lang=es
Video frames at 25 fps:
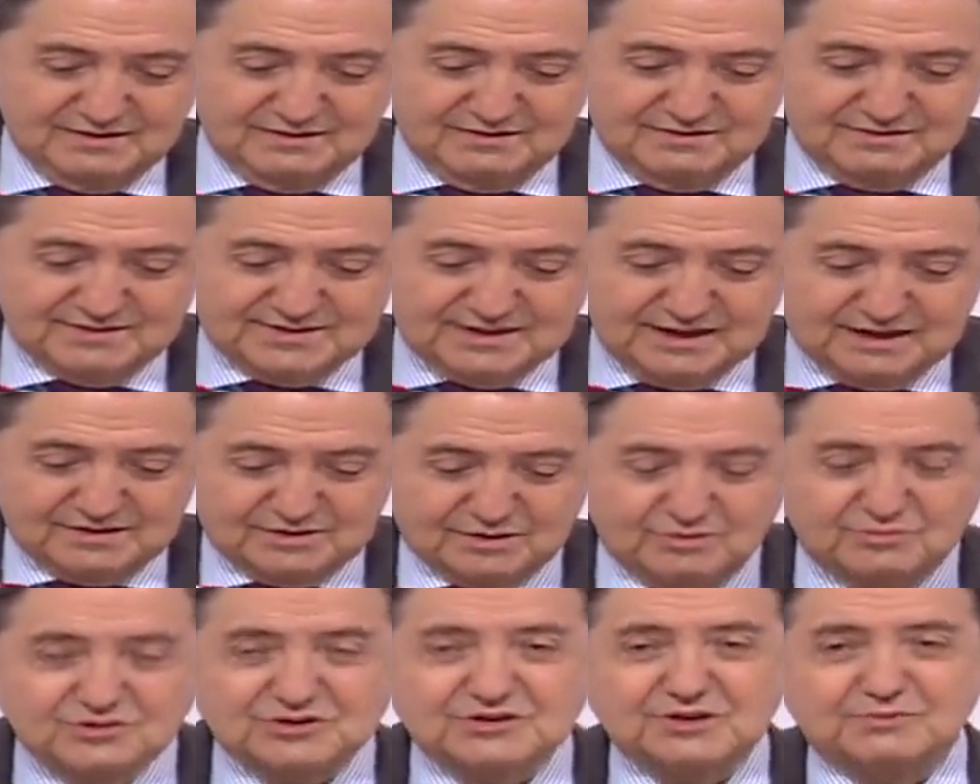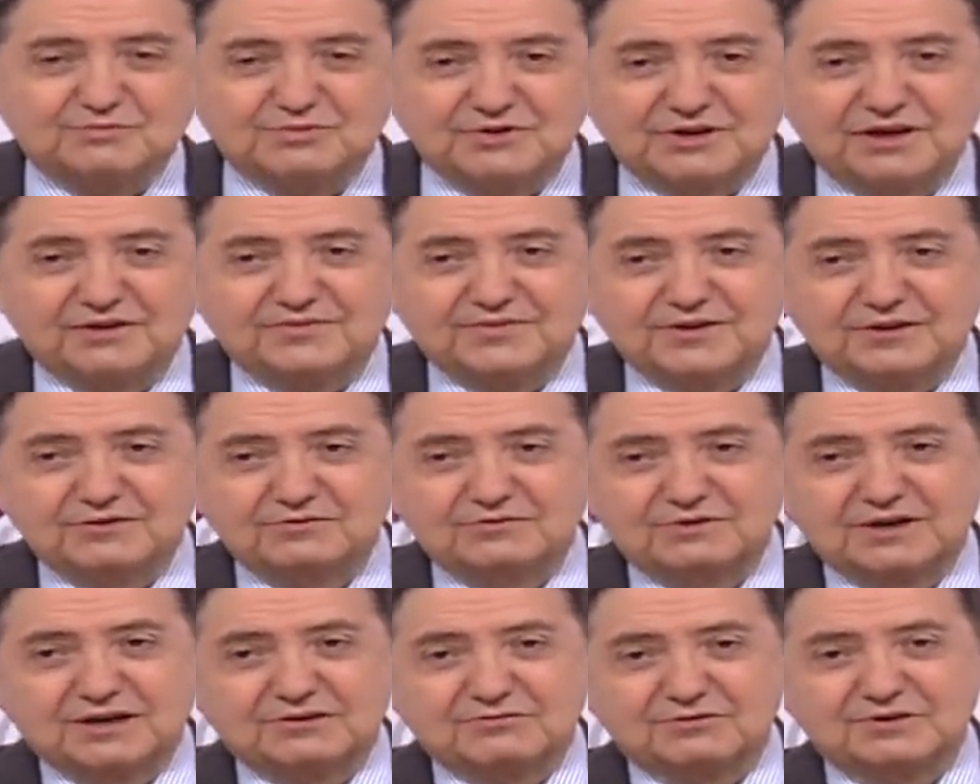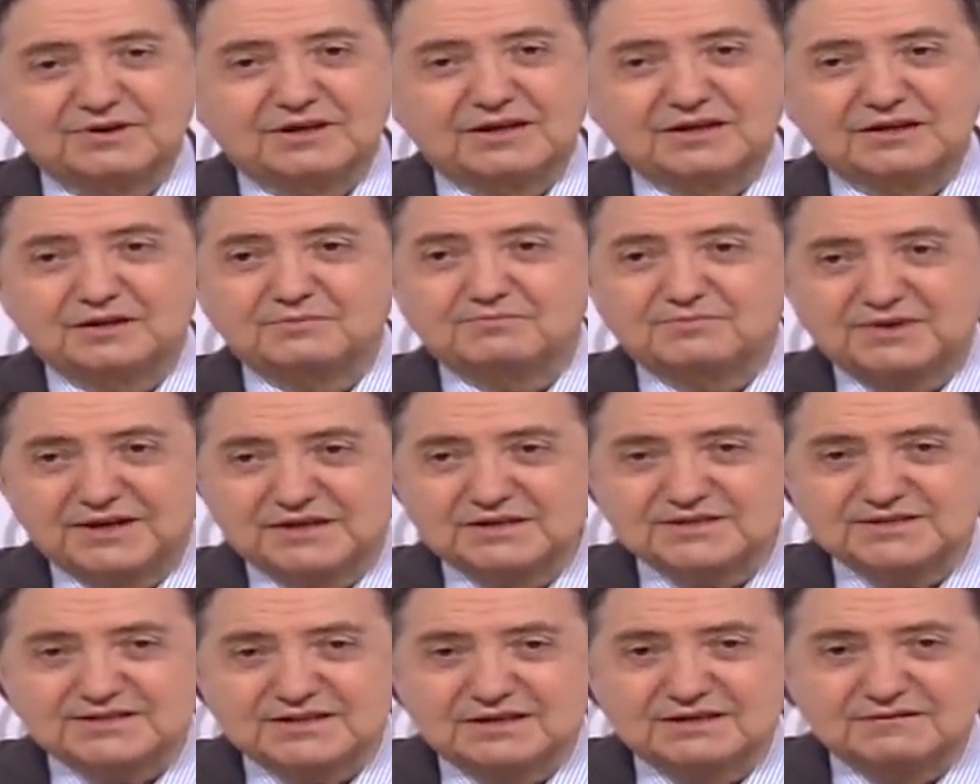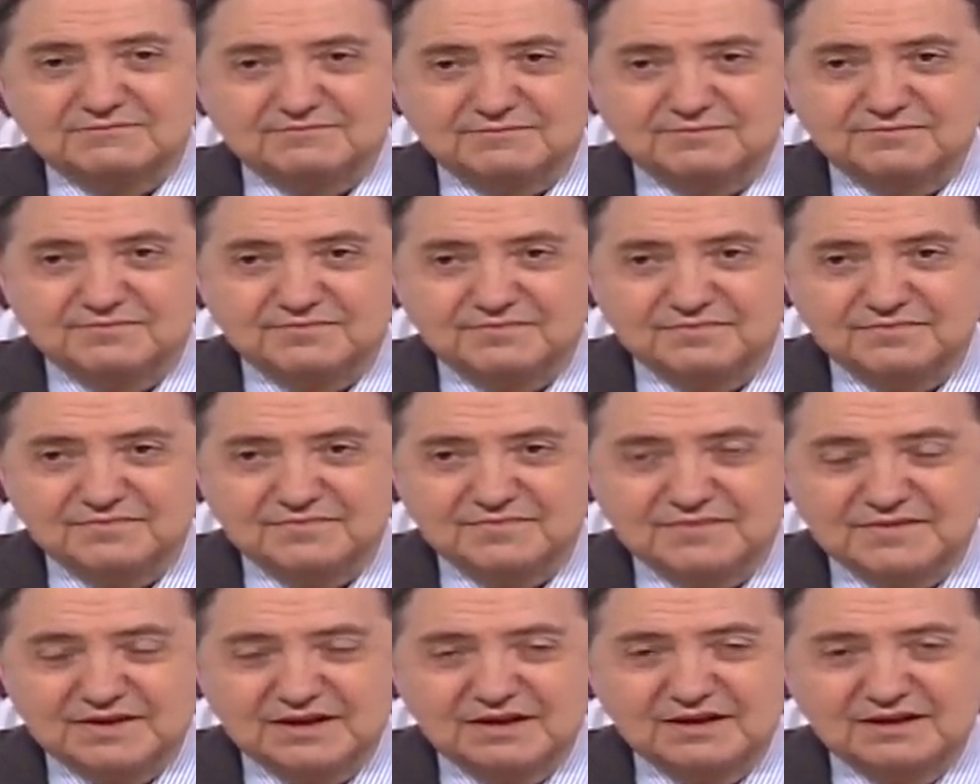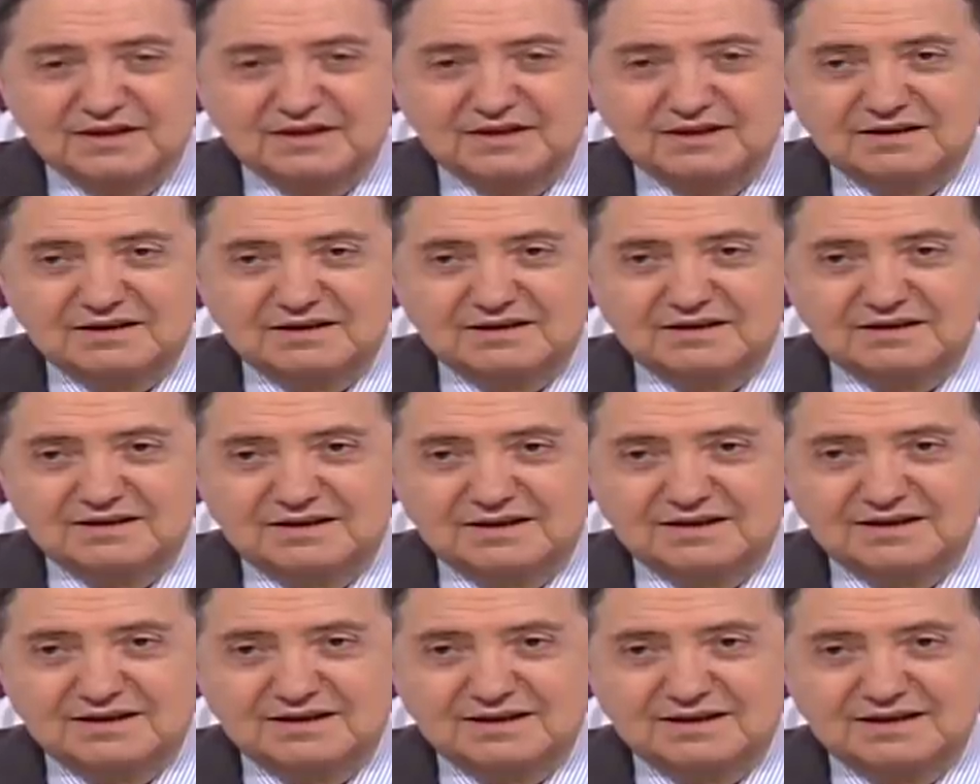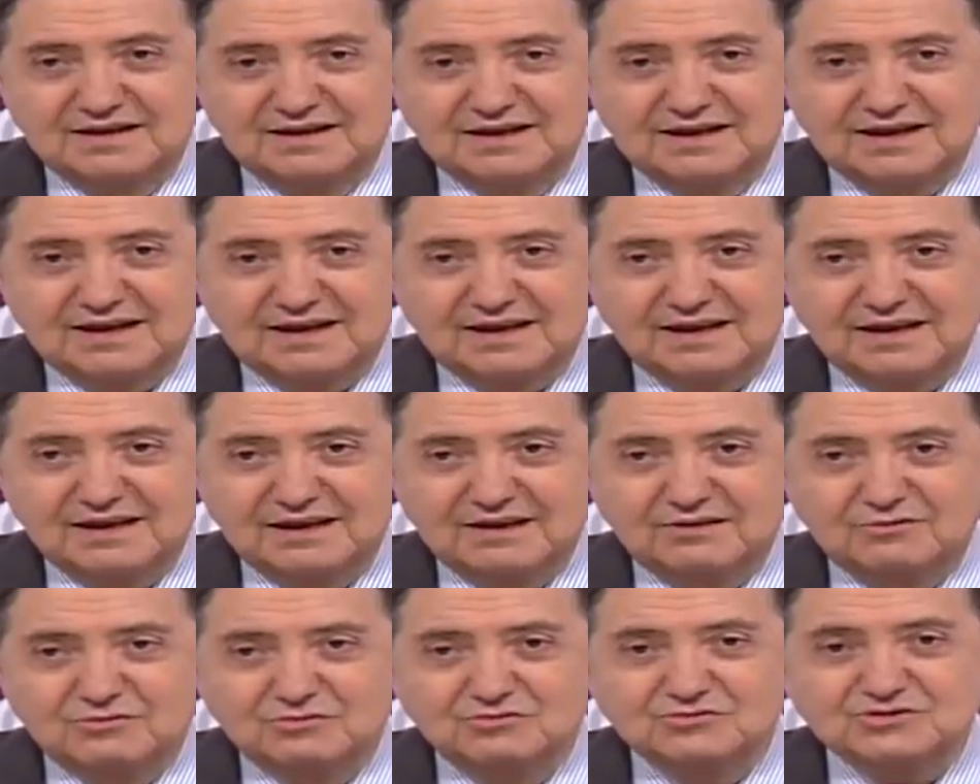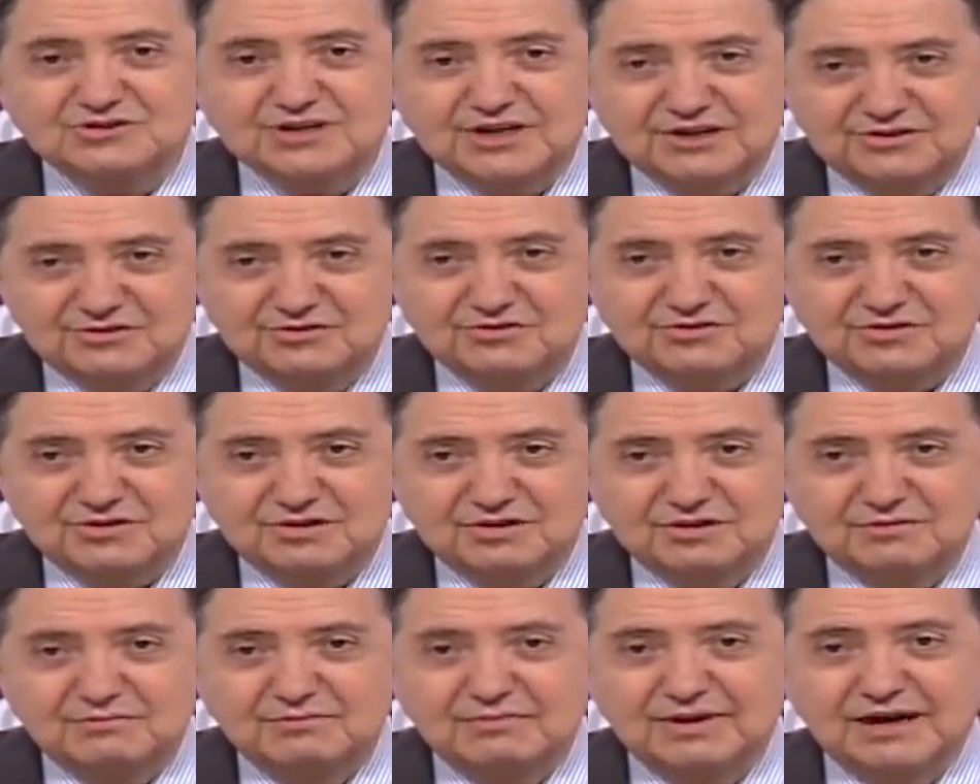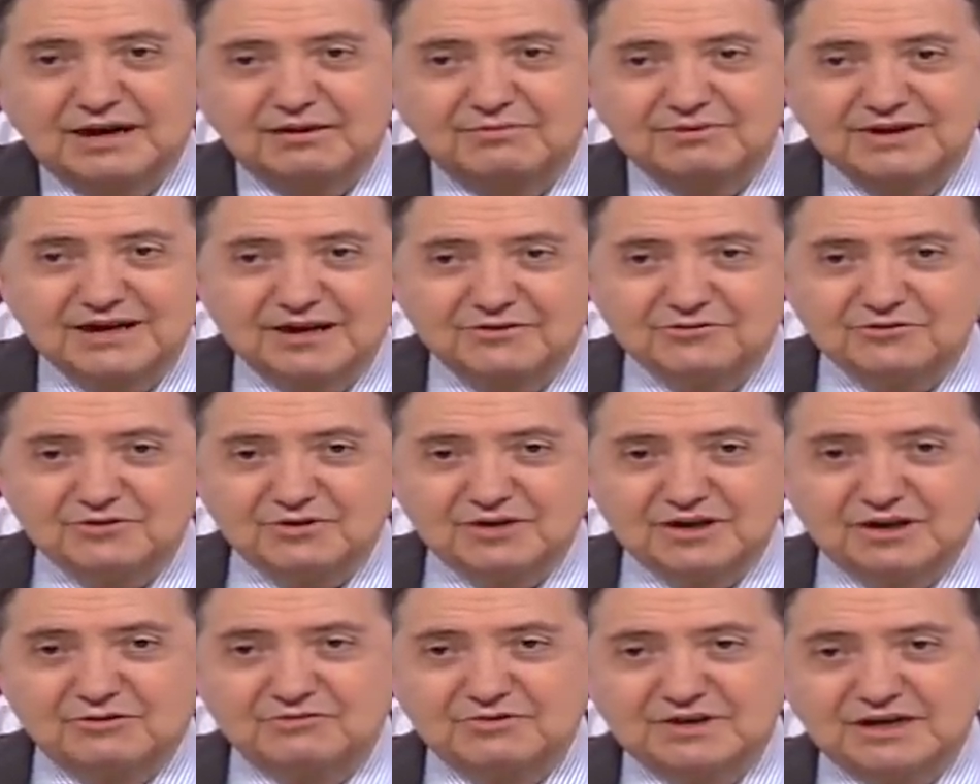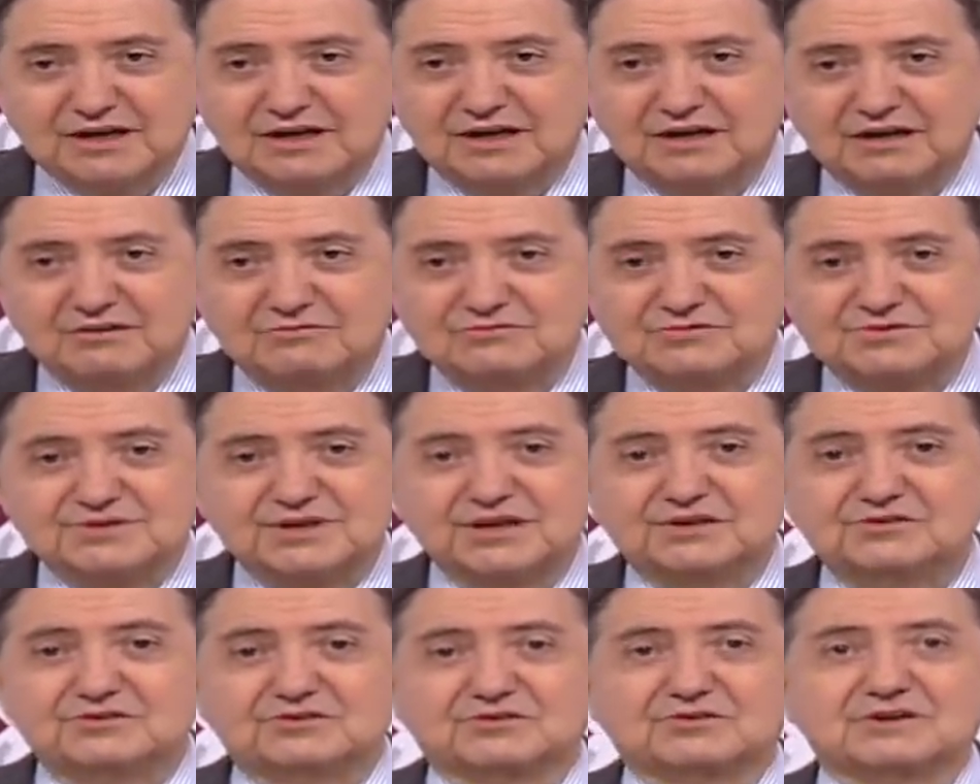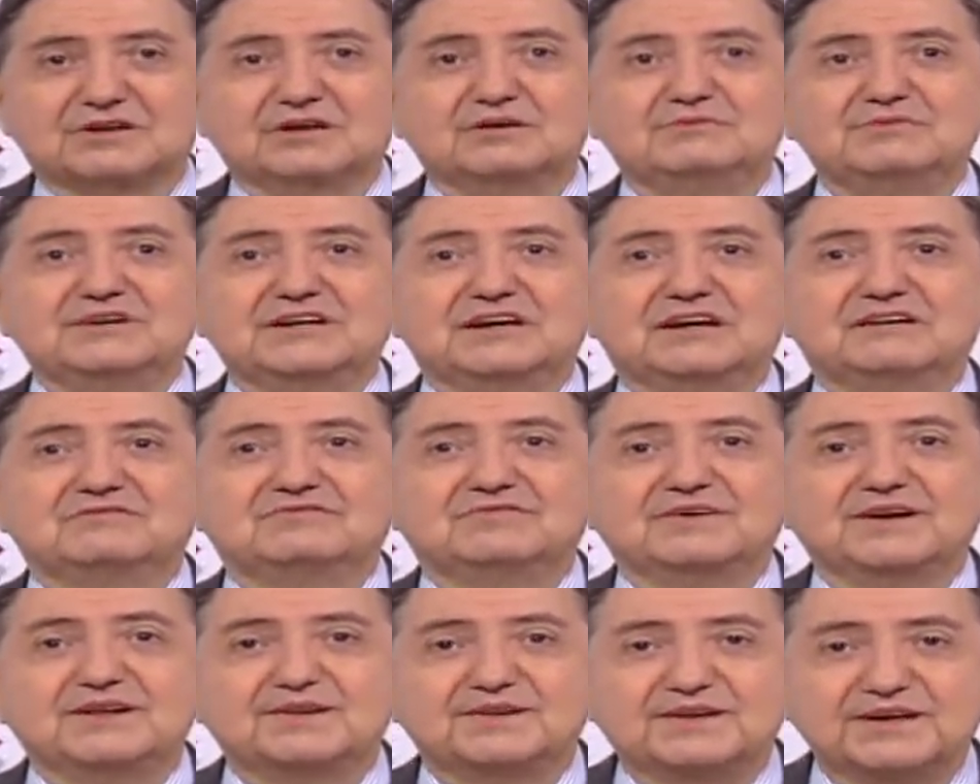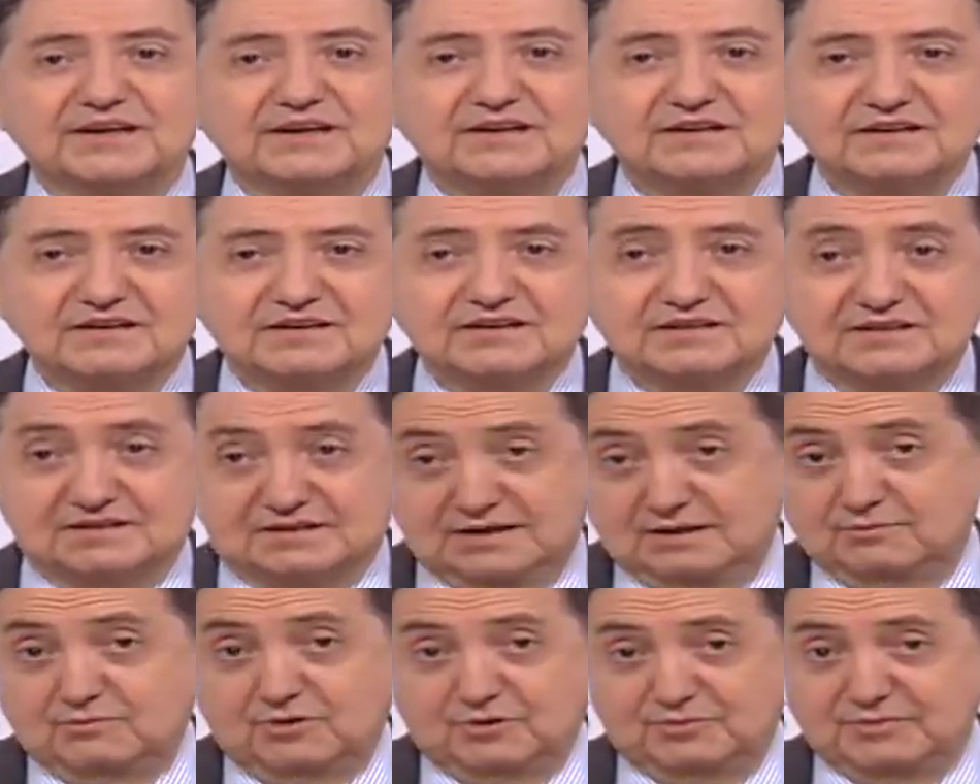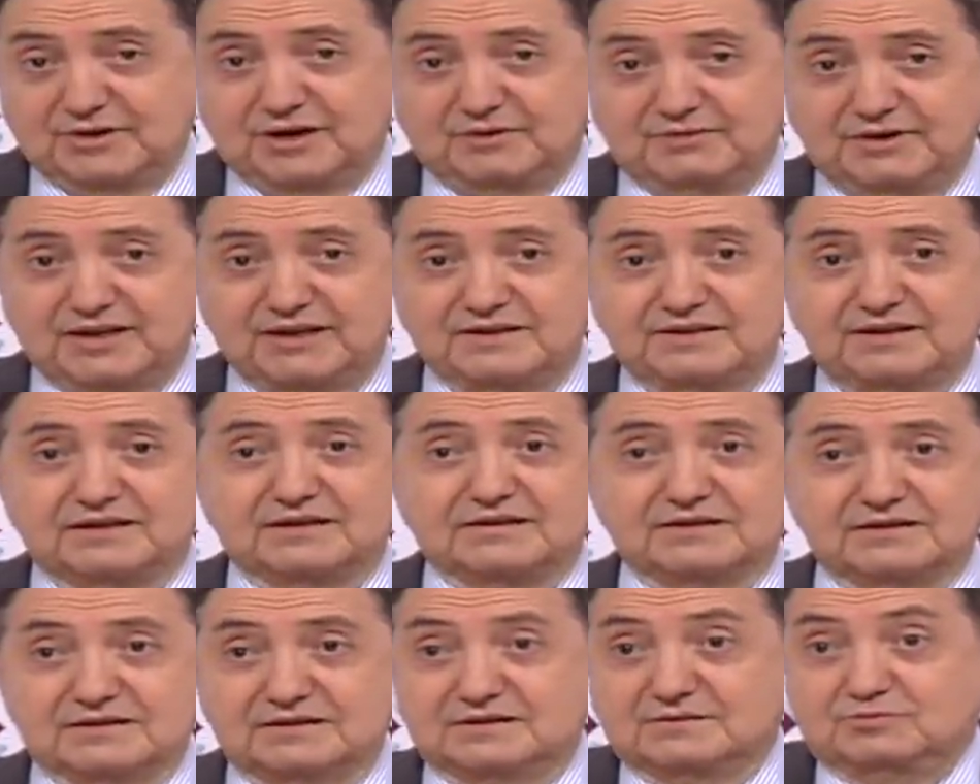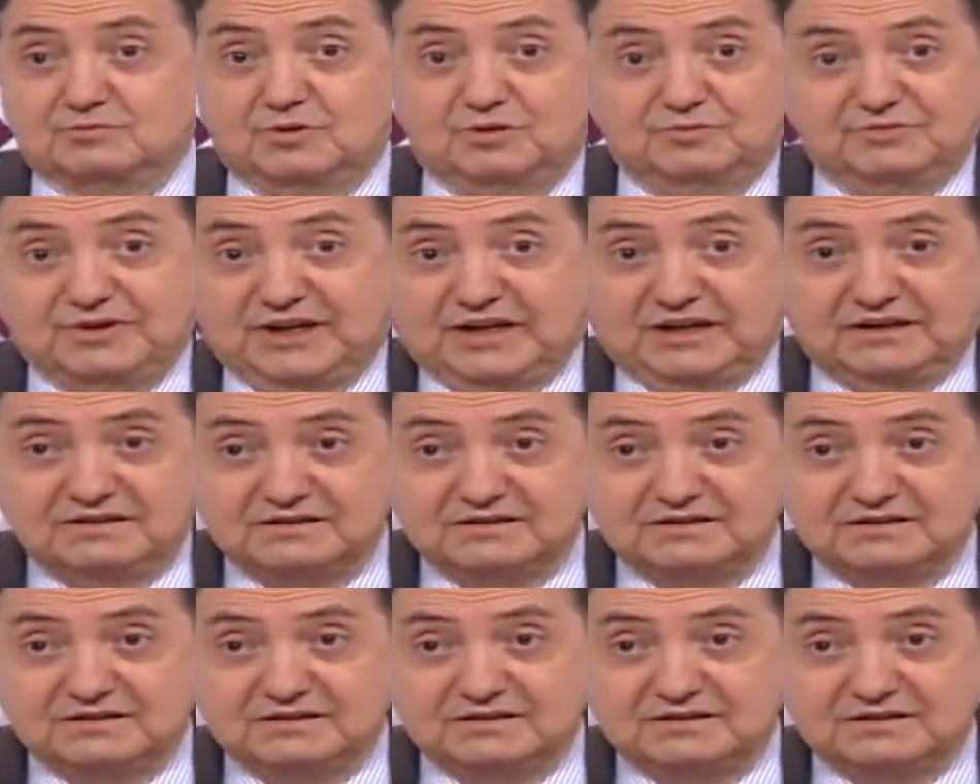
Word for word: O sea, ¿cómo se puede hacer una rueda de prensa eh, en la que un señor va hablándole a, una, un señor que mira al frente, que es la momia Biden, que es momia.